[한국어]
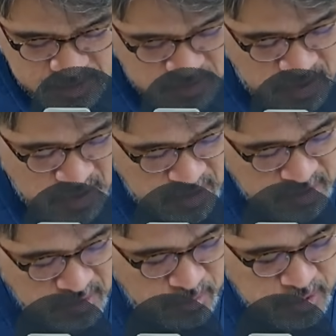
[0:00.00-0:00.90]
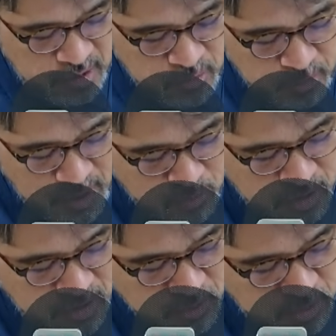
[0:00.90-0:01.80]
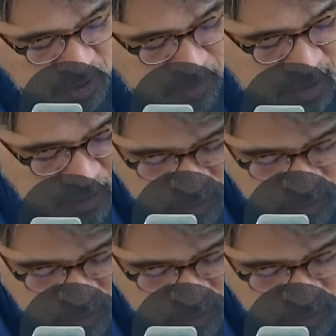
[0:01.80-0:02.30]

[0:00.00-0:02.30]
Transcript: 자, JB타임즈 마무리하죠. 더마카